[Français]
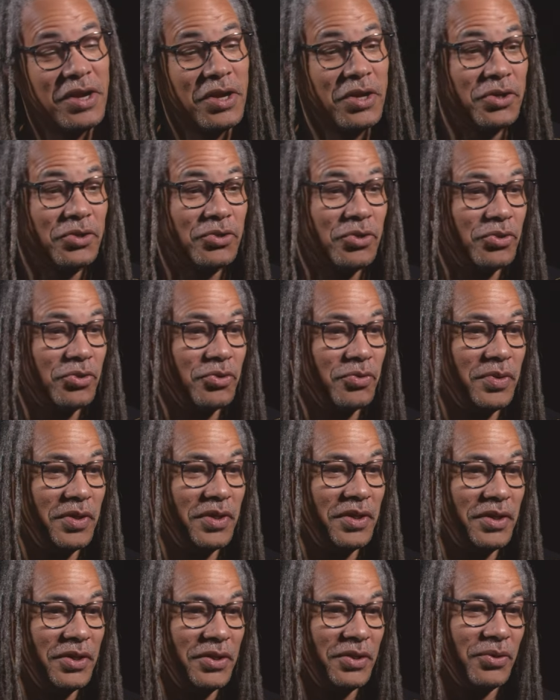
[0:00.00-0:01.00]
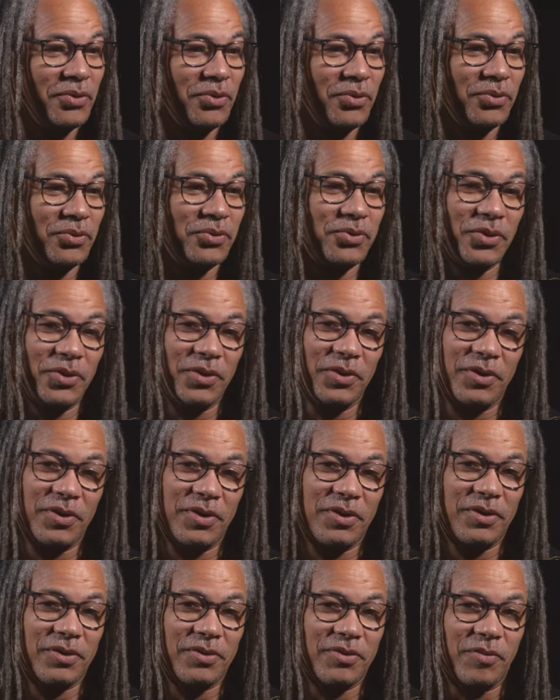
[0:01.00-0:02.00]
Je suis
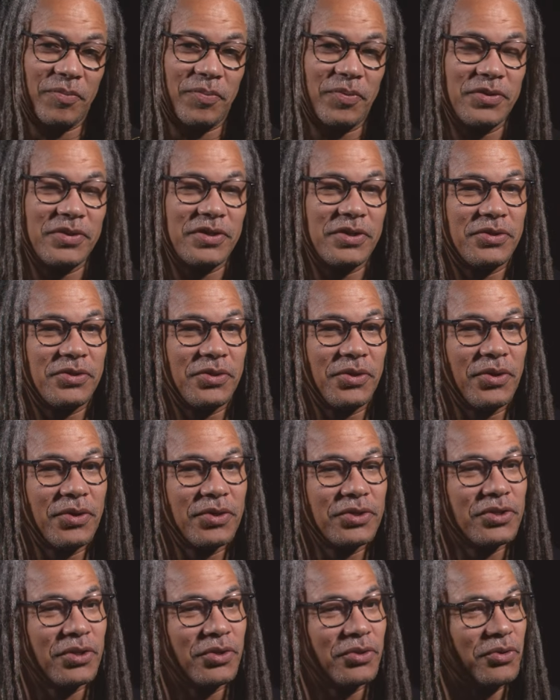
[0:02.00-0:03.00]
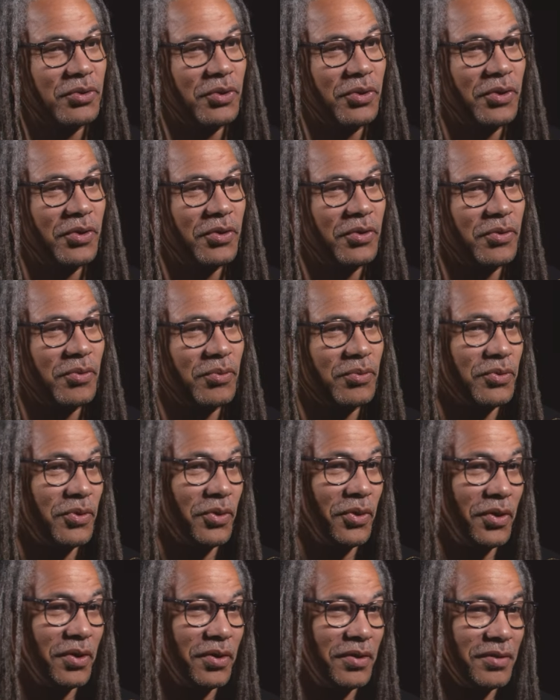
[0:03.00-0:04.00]
auteur, compositeur, chanteur,
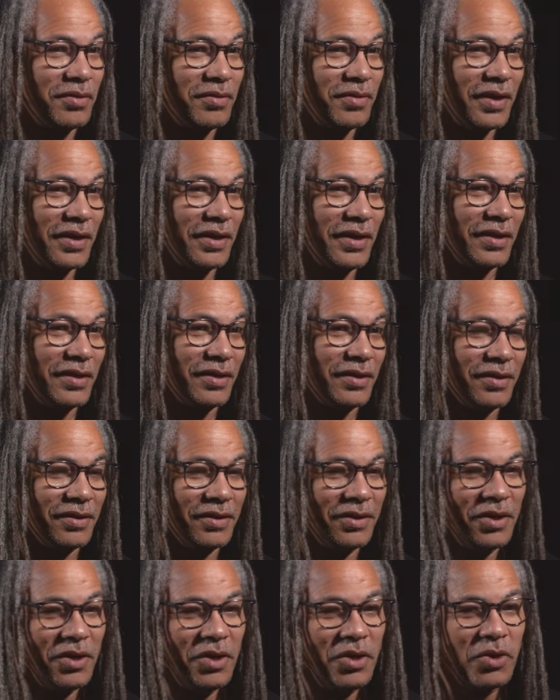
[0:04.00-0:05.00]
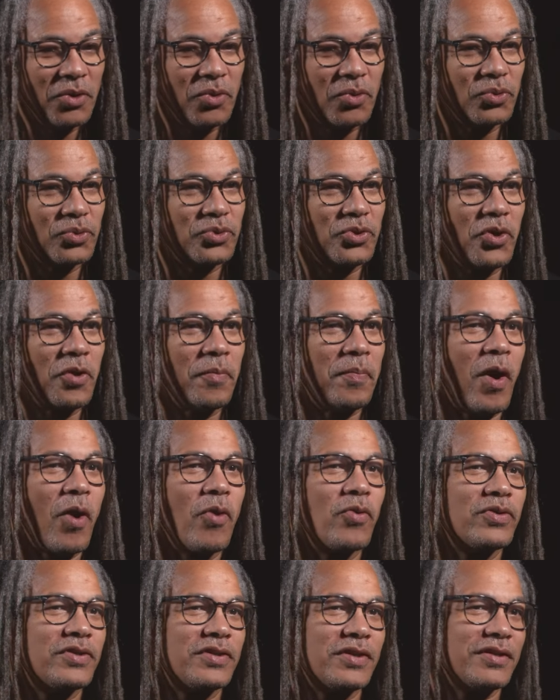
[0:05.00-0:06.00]
conteur, on va dire conteur pas
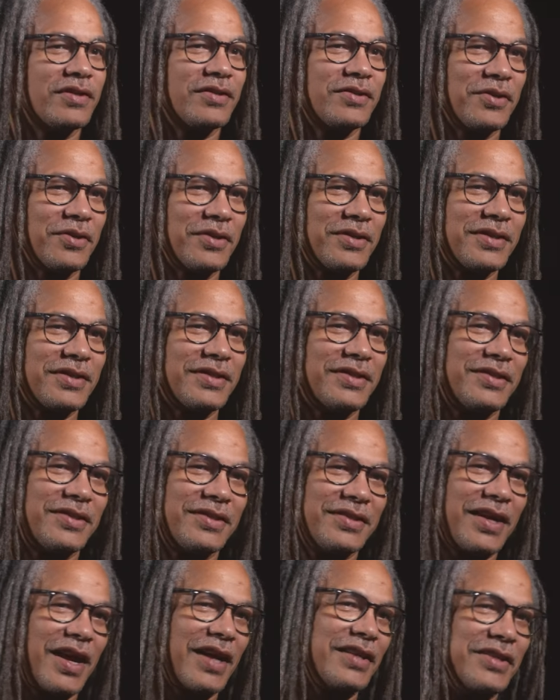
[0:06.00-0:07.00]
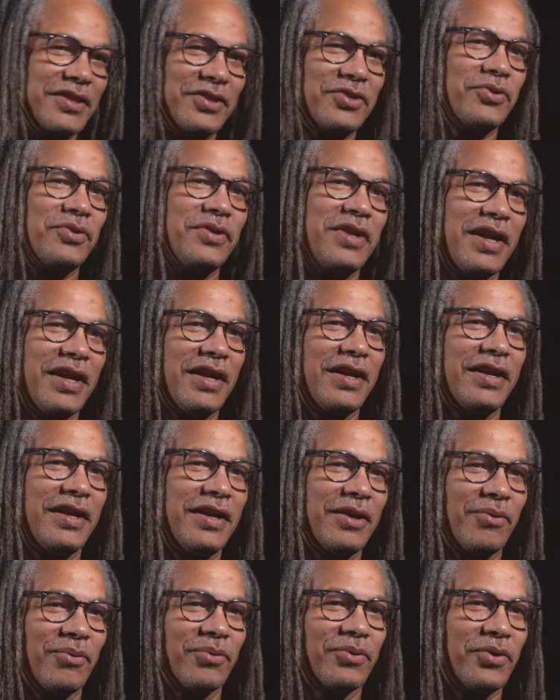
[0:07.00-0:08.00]
au sens traditionnel des
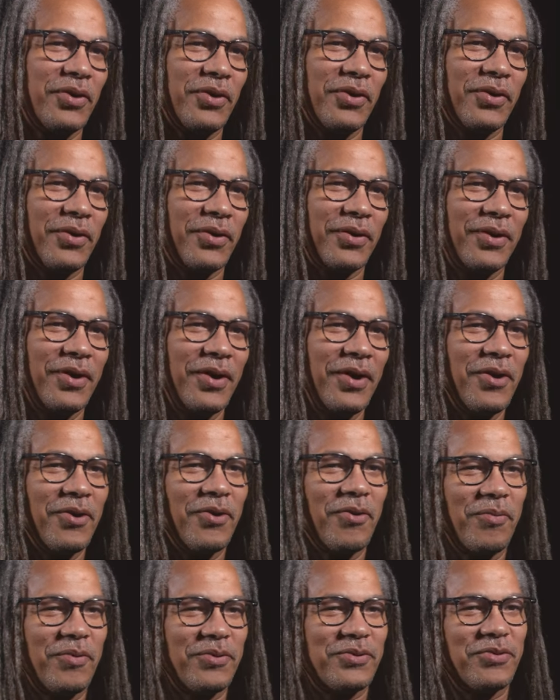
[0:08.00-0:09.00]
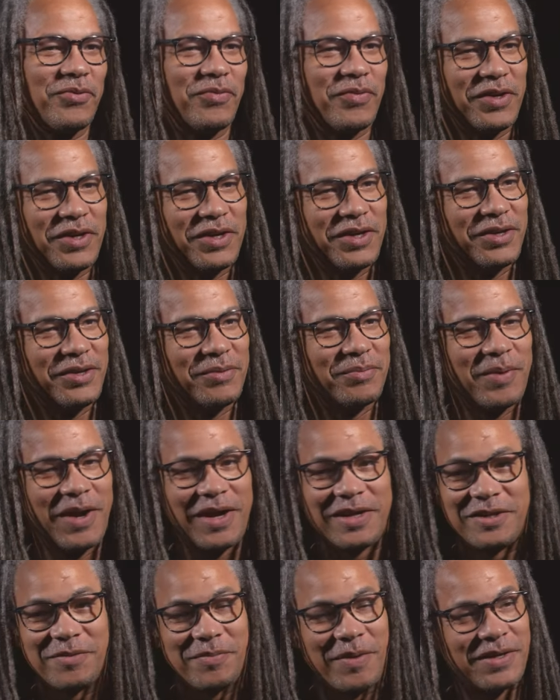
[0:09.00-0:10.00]
conteurs qu'on peut trouver par
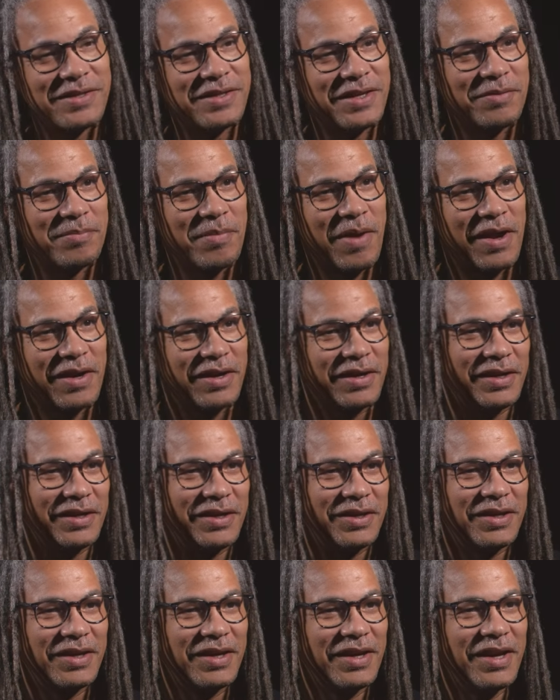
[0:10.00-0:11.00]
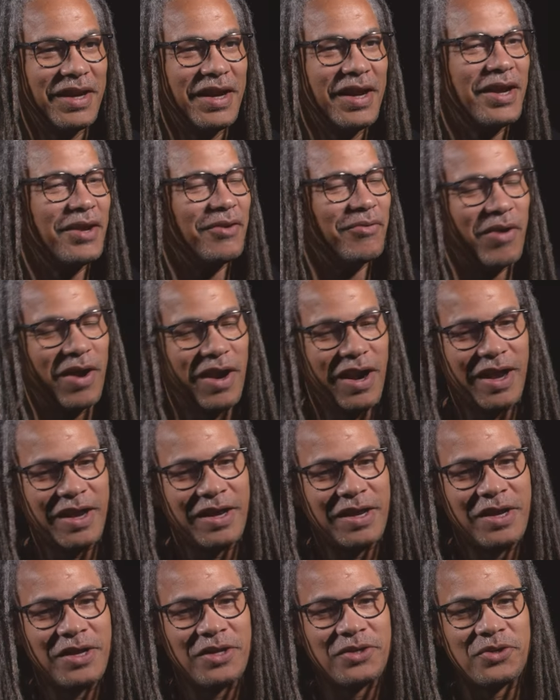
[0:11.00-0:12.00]
exemple à Sainte-Marie. Voilà,
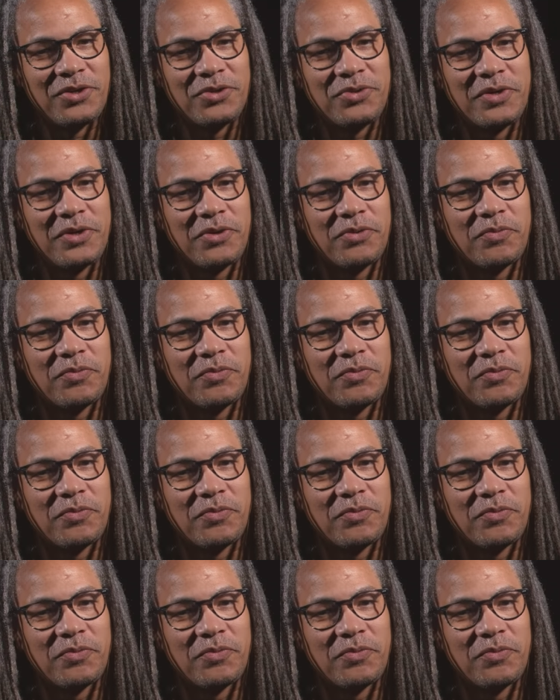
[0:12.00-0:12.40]
je suis